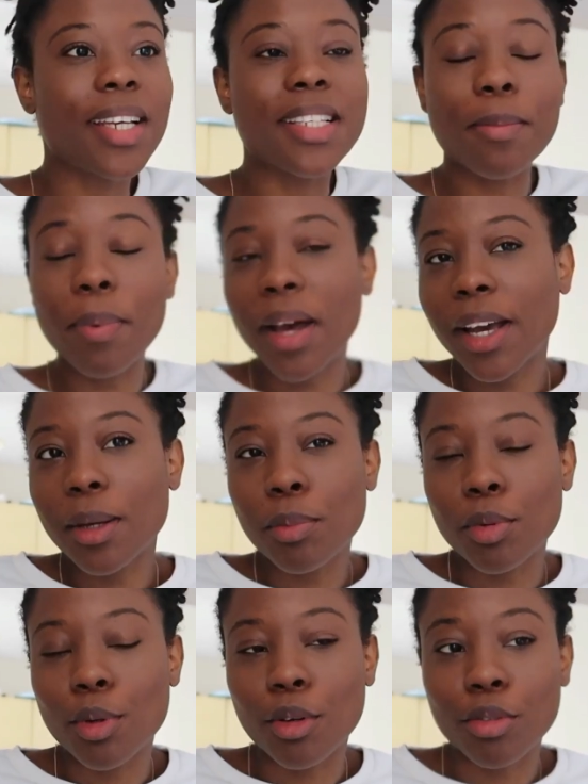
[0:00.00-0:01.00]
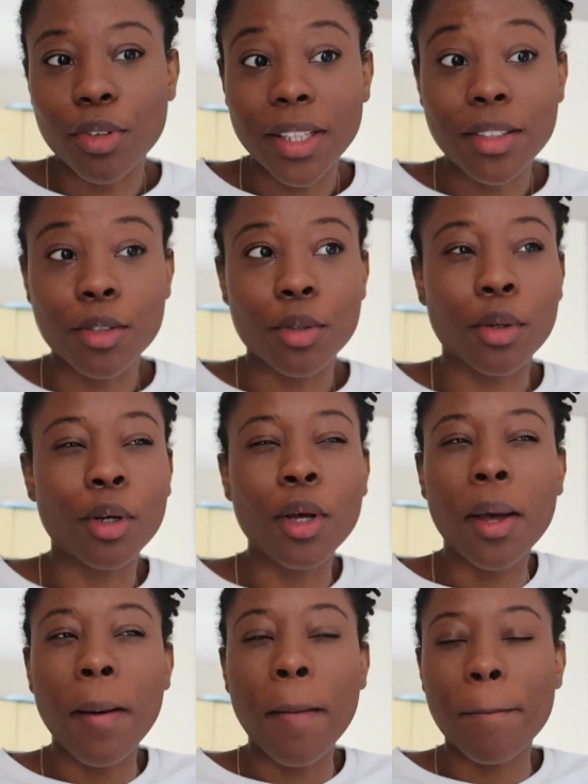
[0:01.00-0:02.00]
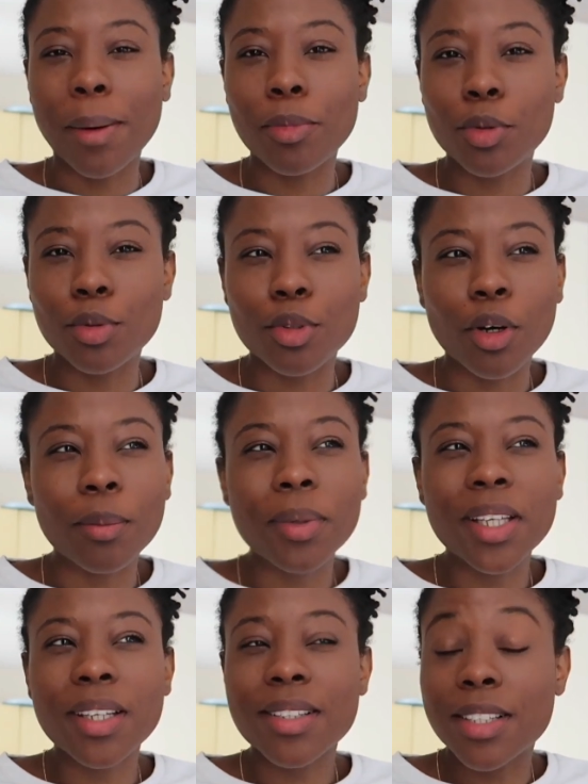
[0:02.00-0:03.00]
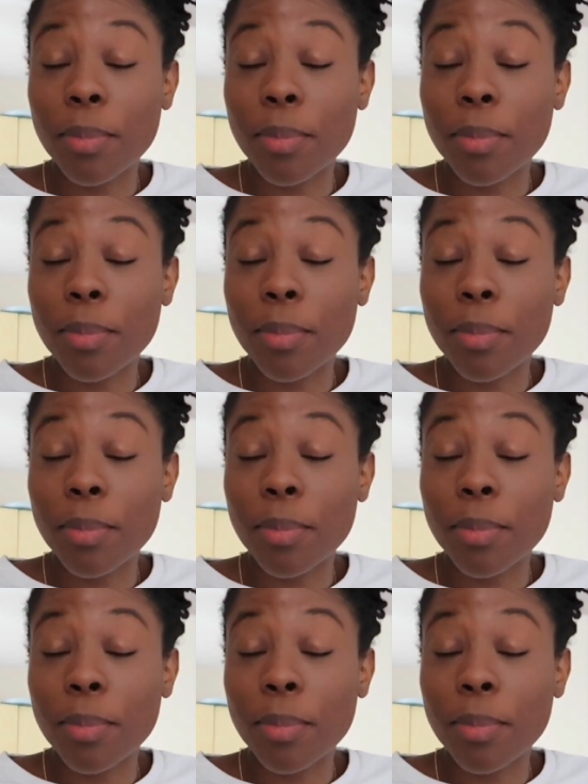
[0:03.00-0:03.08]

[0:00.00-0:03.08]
Et c'est pareil pour le fait de pas beaucoup dormir.